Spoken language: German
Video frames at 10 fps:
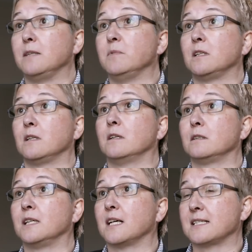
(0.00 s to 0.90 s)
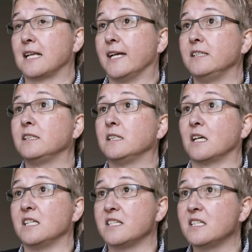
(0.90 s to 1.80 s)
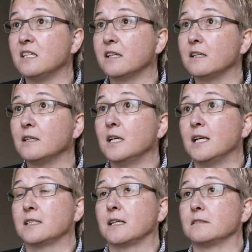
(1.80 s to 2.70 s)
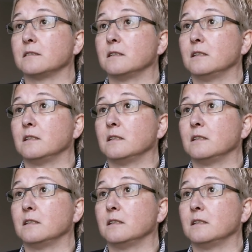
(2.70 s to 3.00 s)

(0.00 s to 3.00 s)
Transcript: ich mich äh, die Kanzlei digitalisiere, dann